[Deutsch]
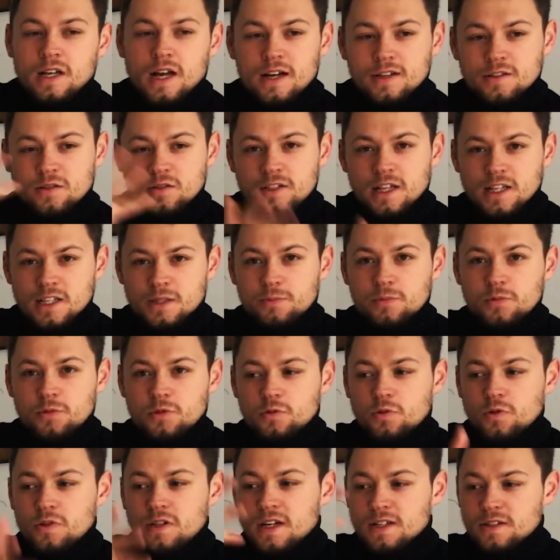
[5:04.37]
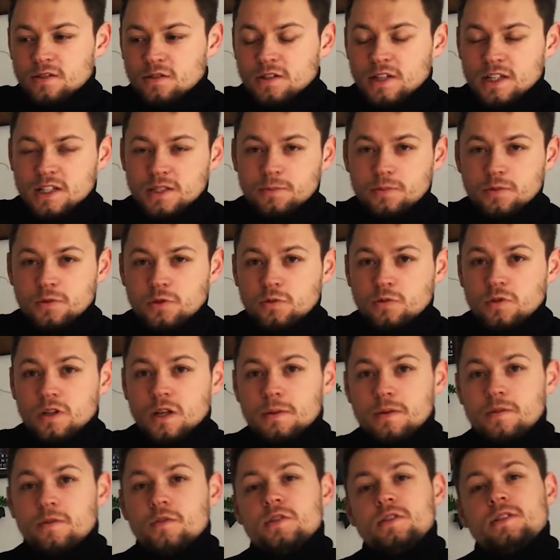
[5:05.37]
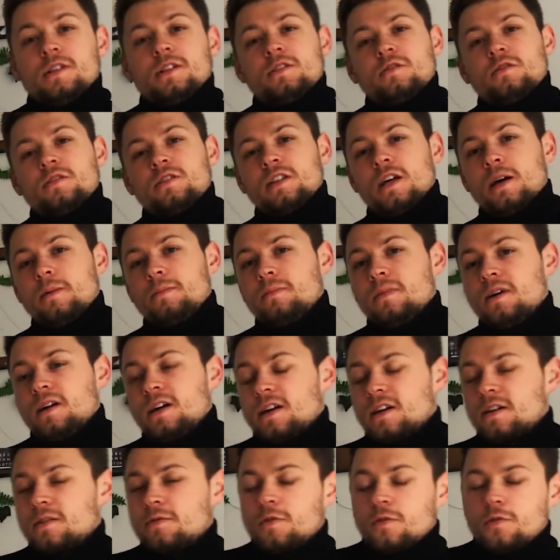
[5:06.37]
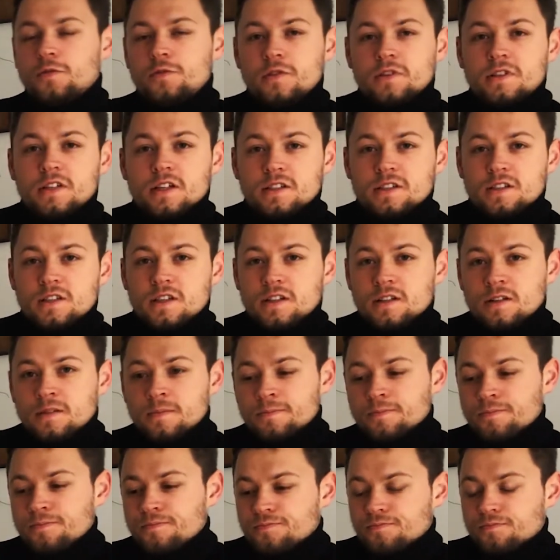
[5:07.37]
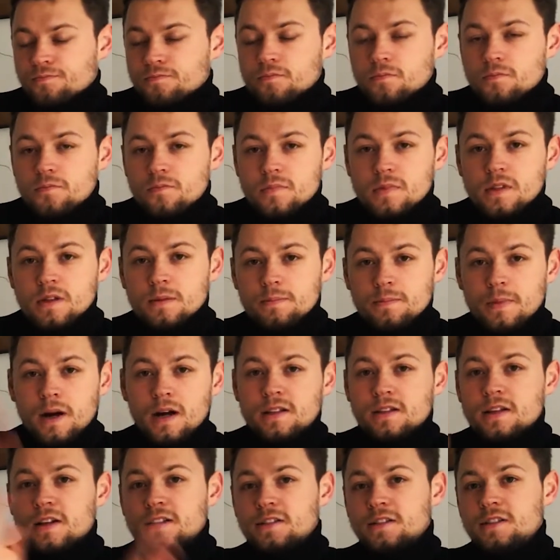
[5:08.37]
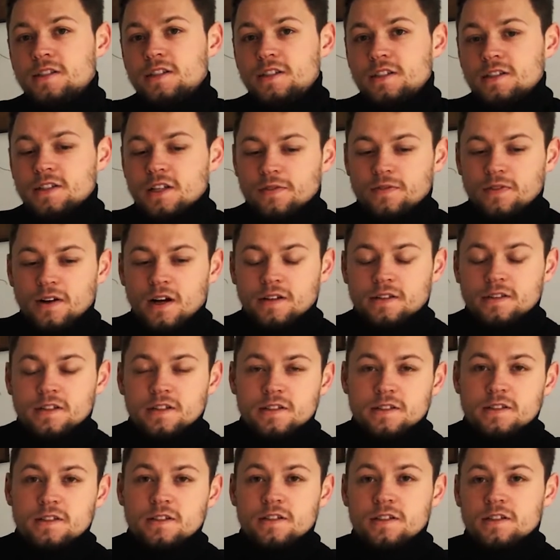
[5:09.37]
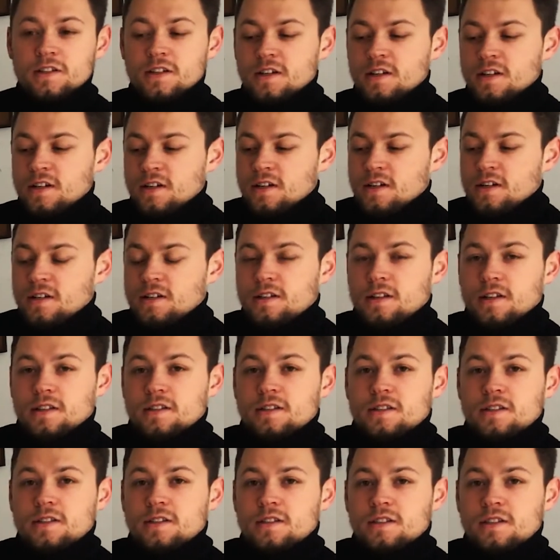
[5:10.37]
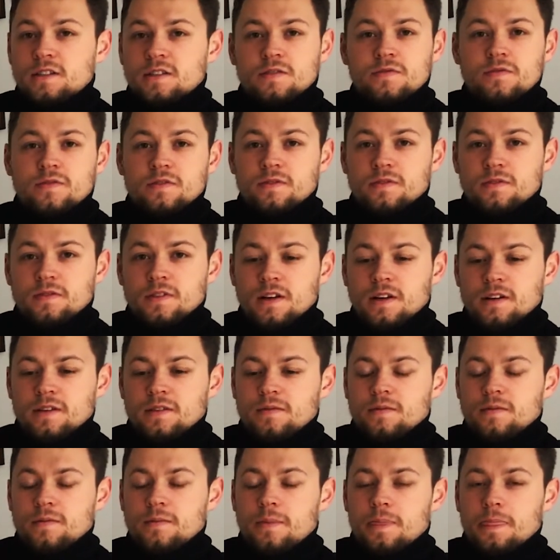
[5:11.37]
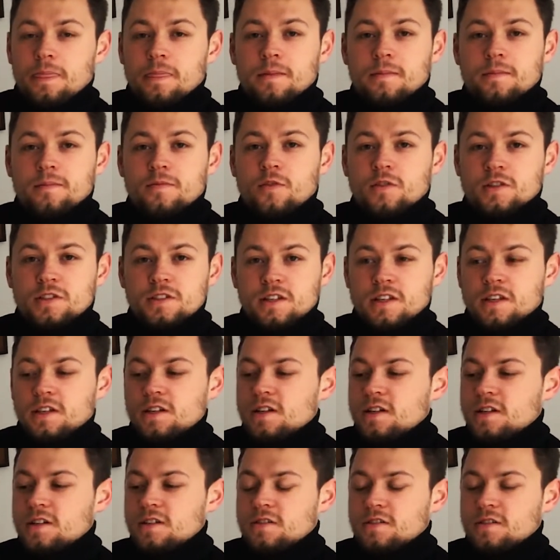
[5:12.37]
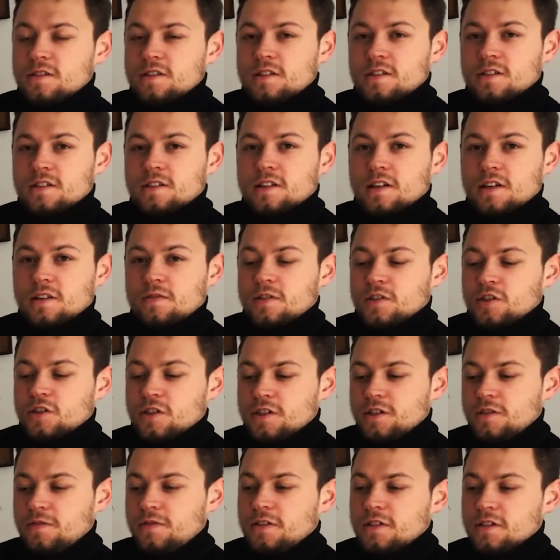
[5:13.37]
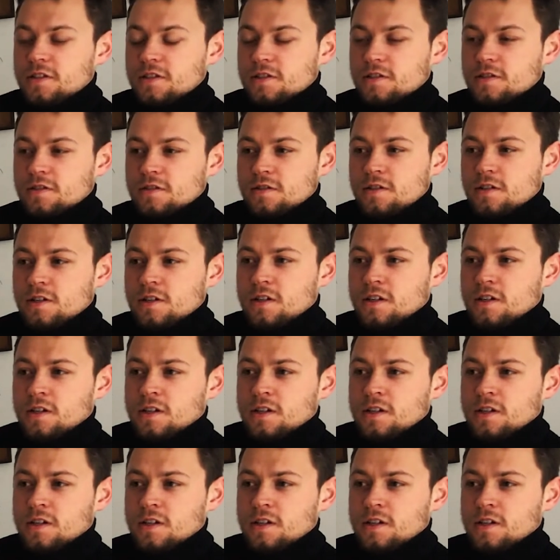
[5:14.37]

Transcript: da hast du das Modul, da hast du das Modul, aber wo ist der Zusammenhang, wo führt das hin? Macht das nicht, hinterfragt das nicht. Das ist frustrierend und das geht wahrscheinlich vielen so.